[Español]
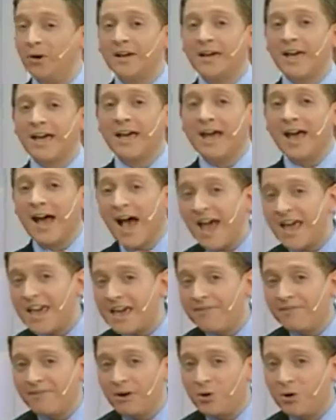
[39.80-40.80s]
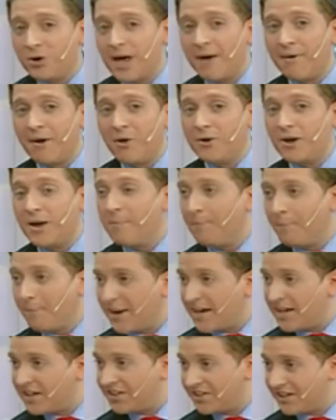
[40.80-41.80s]
porque ahí figuraba una
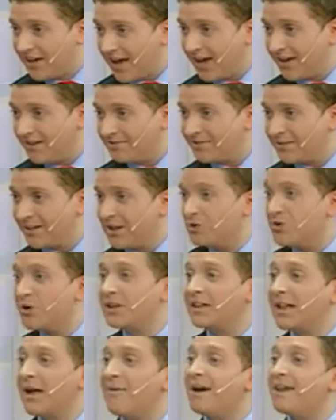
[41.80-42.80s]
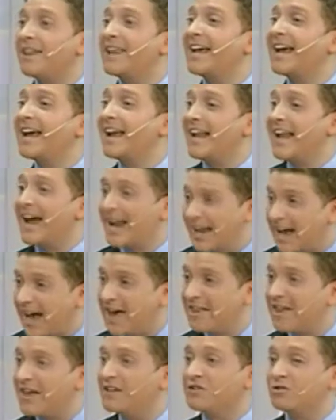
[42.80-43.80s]
empresa que no estaba
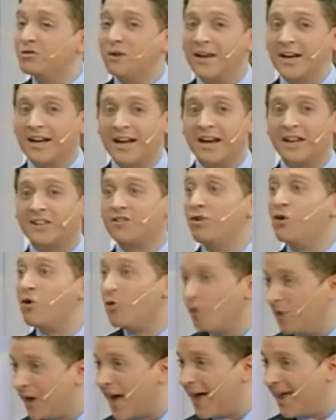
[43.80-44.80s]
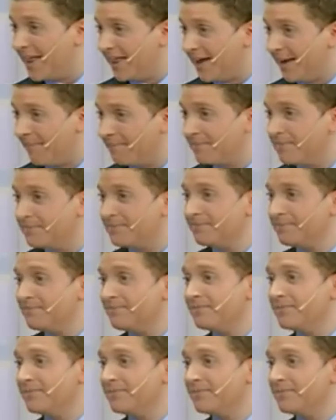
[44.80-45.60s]
declarada en su declaración jurada. Que es Cerro